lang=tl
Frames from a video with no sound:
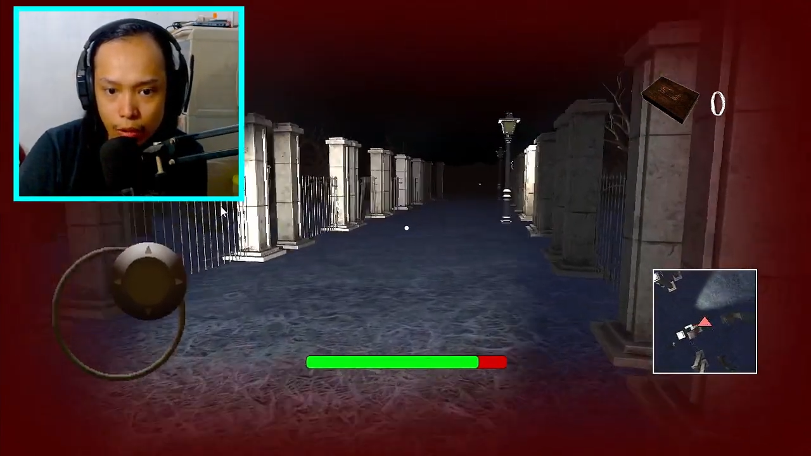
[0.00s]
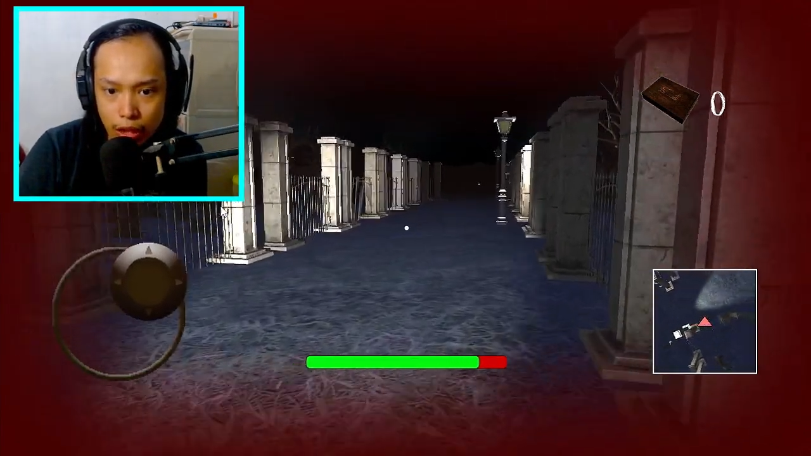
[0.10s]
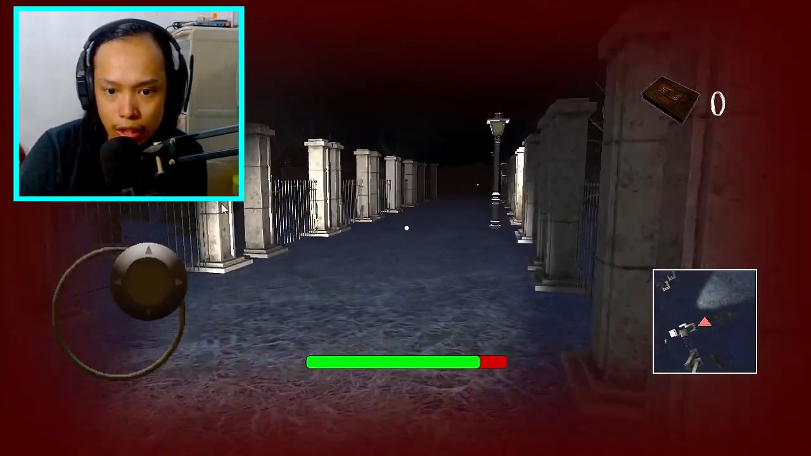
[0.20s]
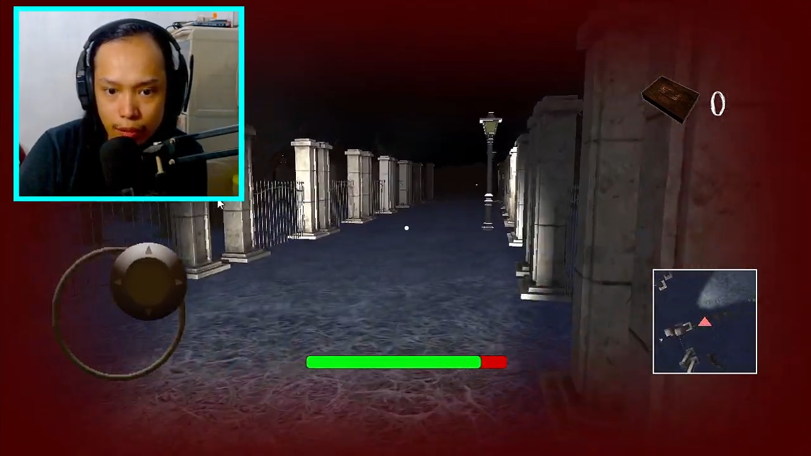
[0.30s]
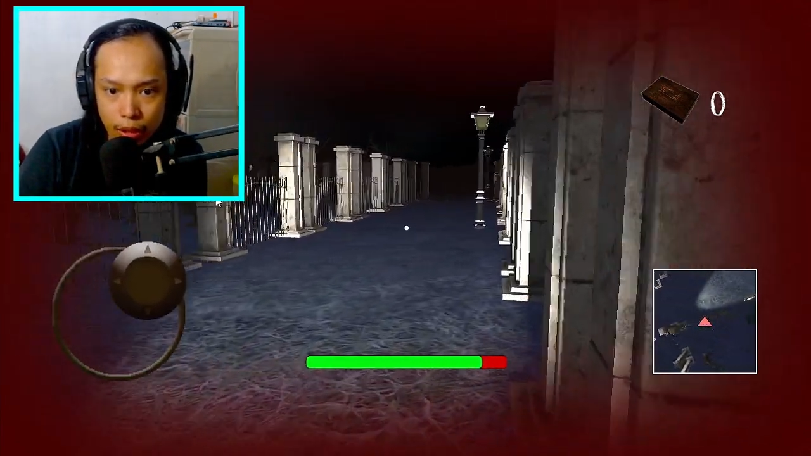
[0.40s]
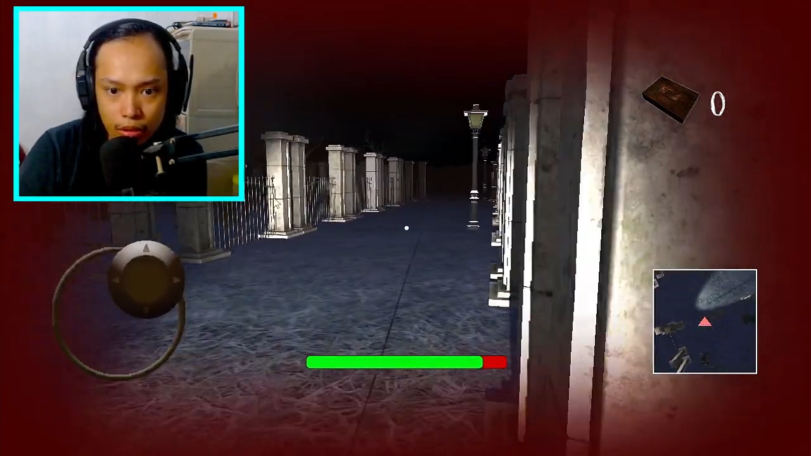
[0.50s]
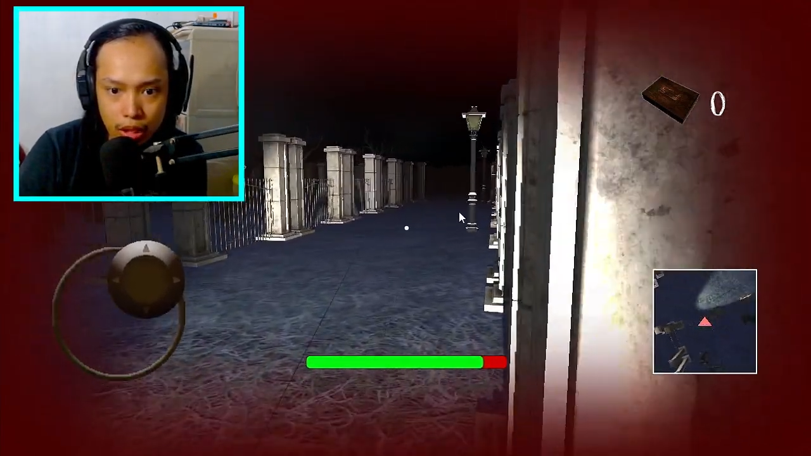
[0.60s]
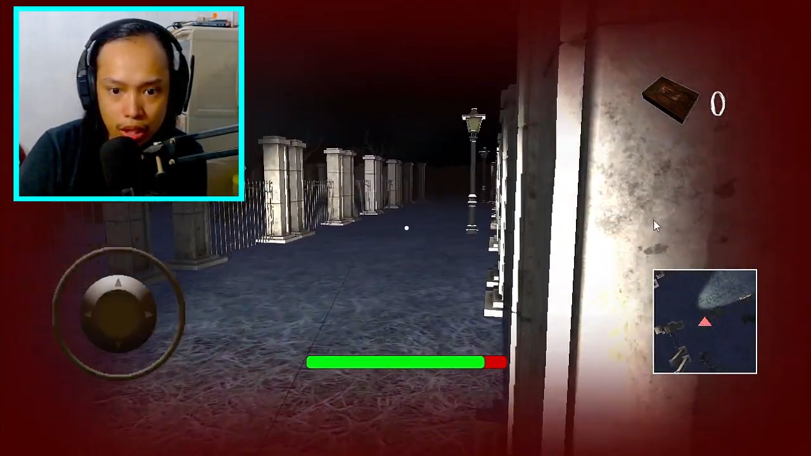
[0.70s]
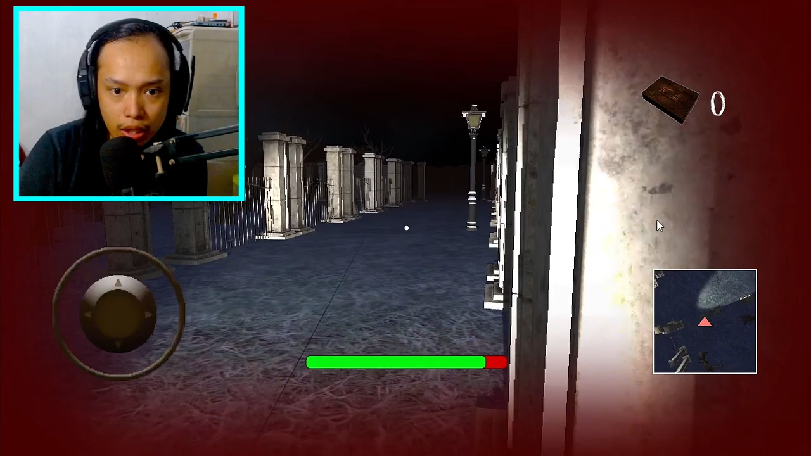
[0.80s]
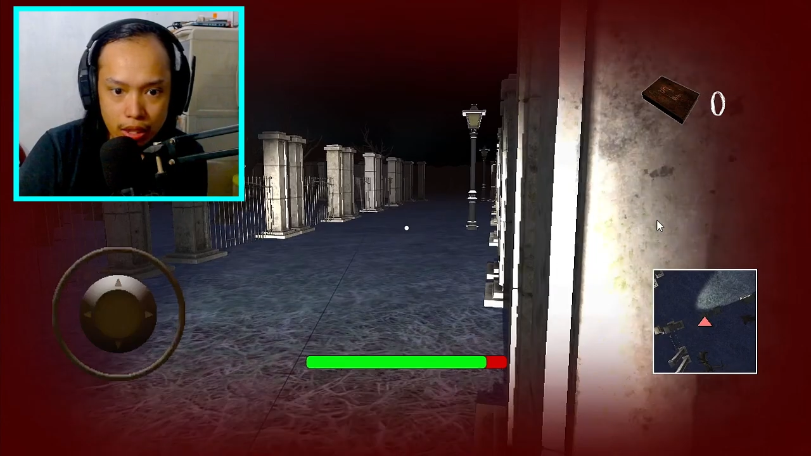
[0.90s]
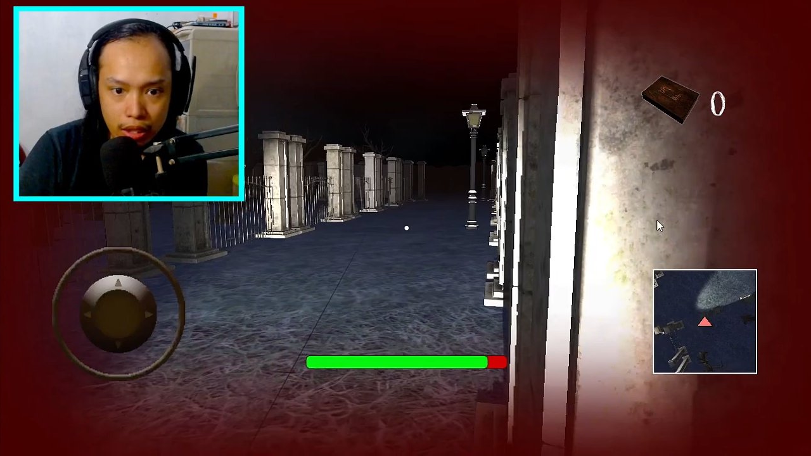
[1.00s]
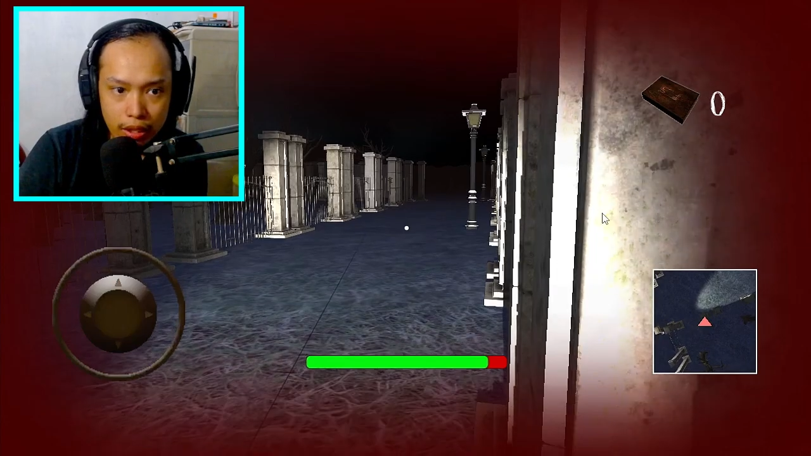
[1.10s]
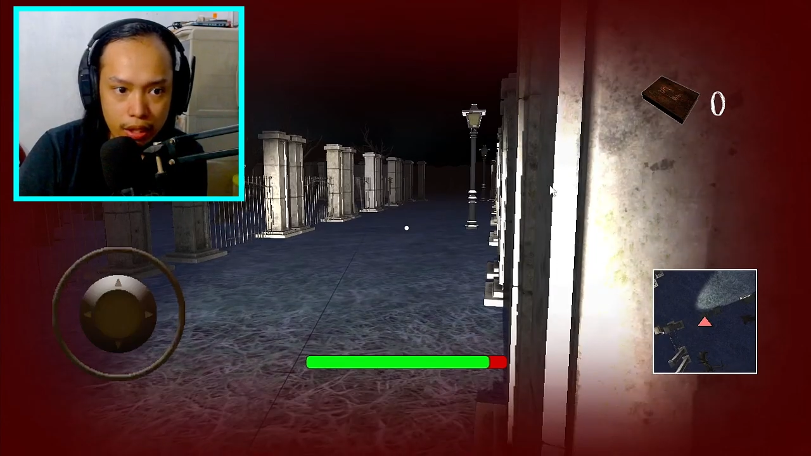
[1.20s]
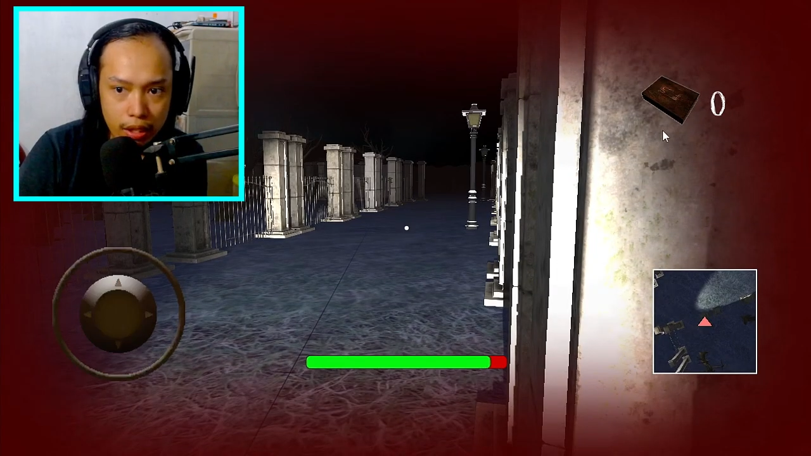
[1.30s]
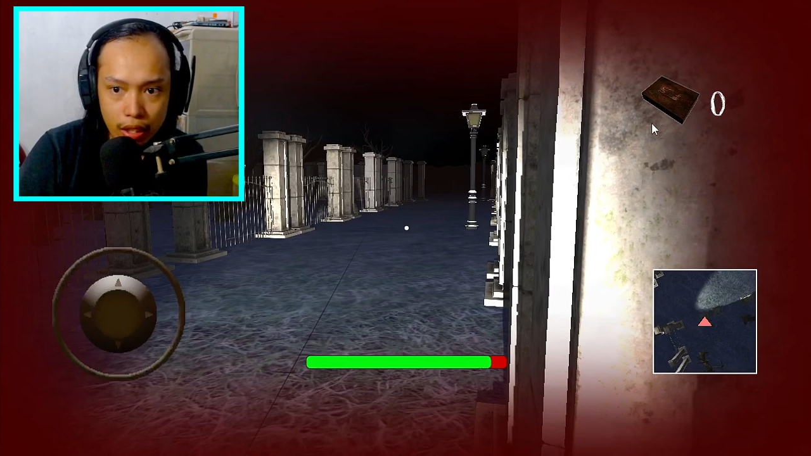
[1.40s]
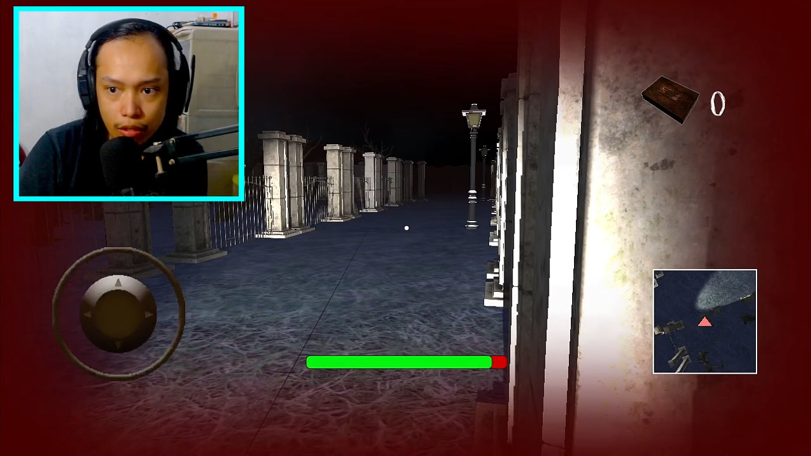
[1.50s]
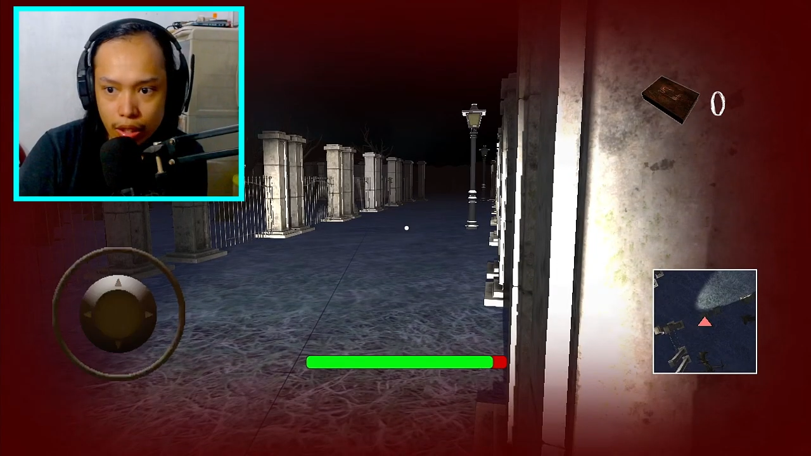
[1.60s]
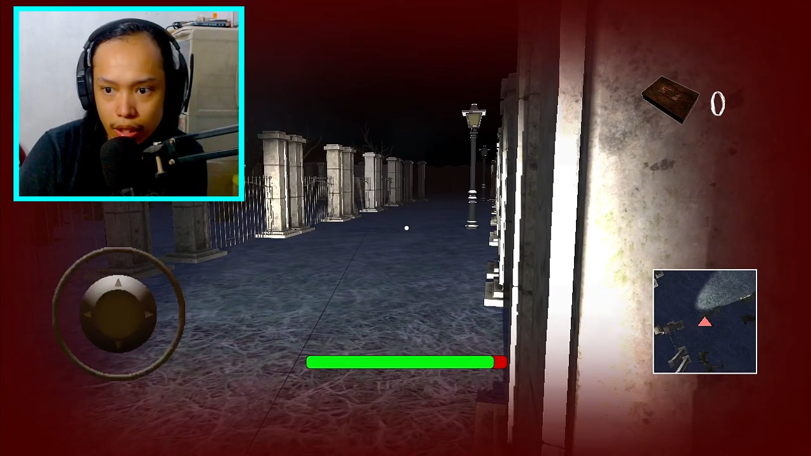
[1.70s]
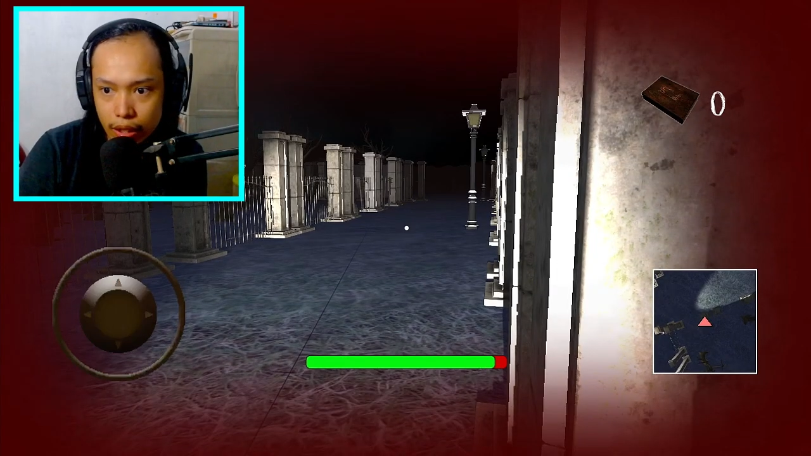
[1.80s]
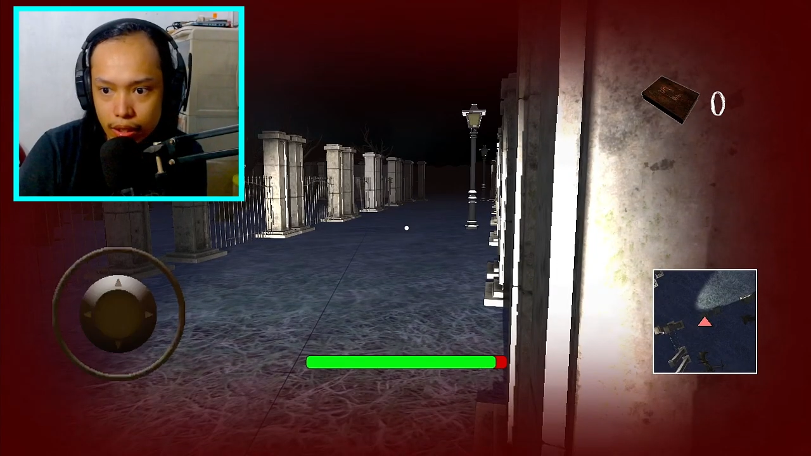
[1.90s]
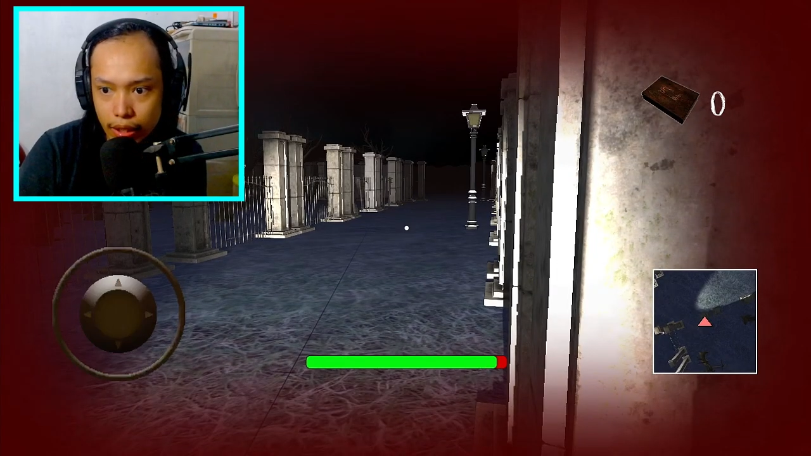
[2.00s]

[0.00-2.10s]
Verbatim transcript: Wala naman ako nakita si Nindrina. Ah. What the heck?